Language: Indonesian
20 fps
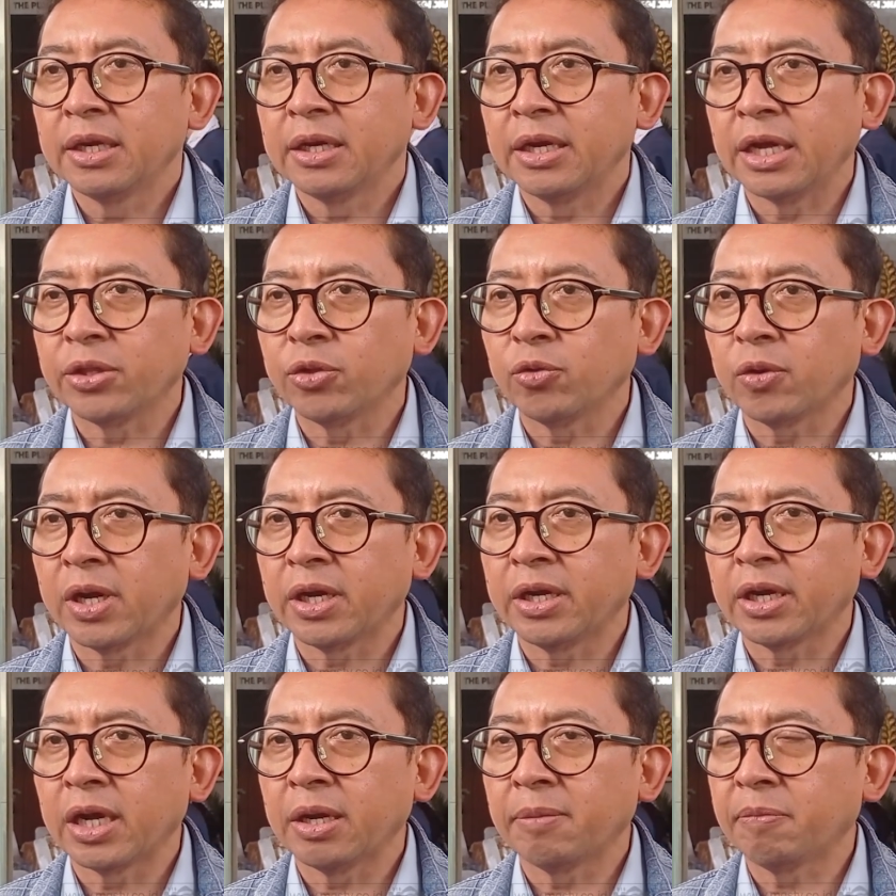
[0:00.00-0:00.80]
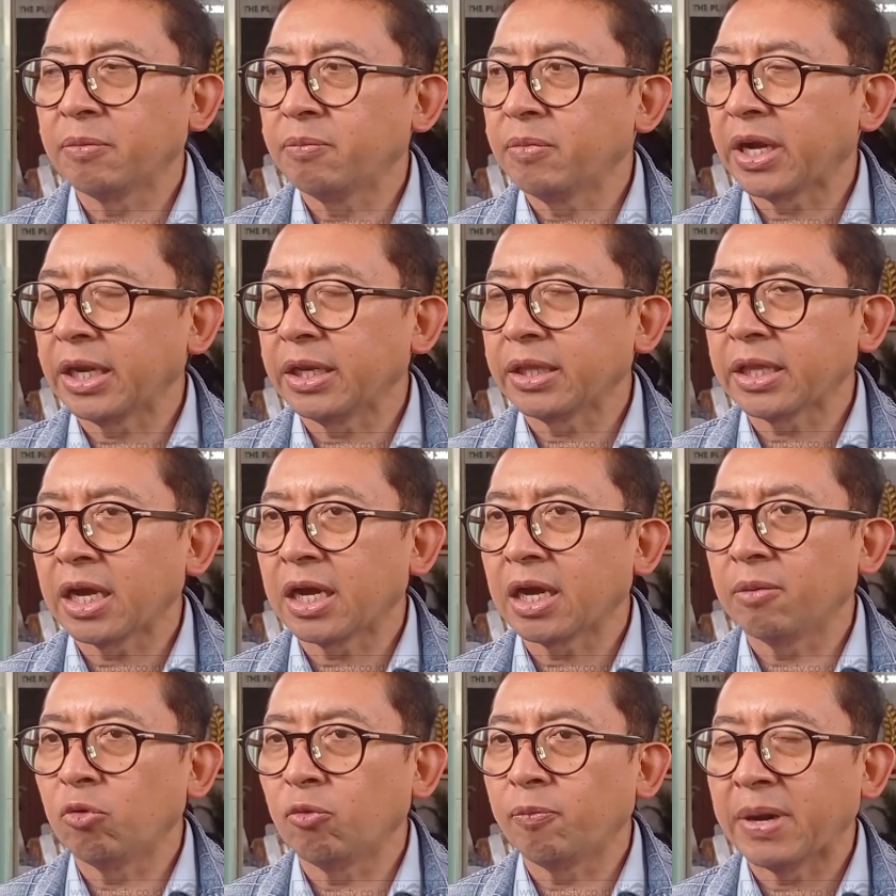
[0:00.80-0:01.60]
dan juga dengan pemerintah
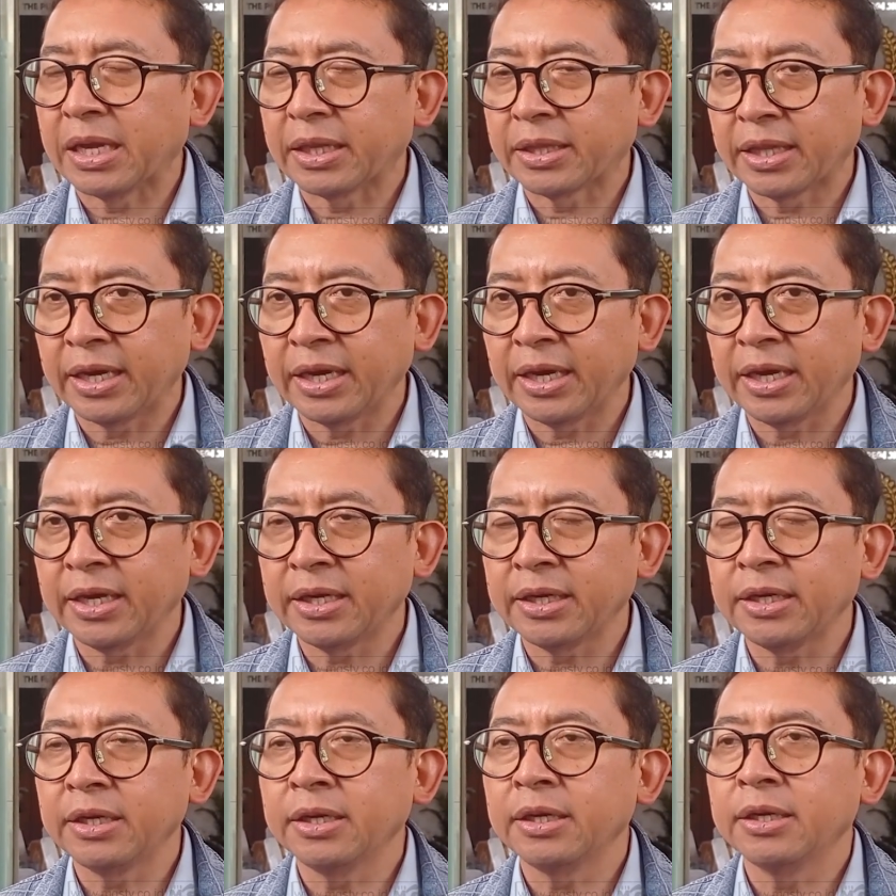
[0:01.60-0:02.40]
kabupaten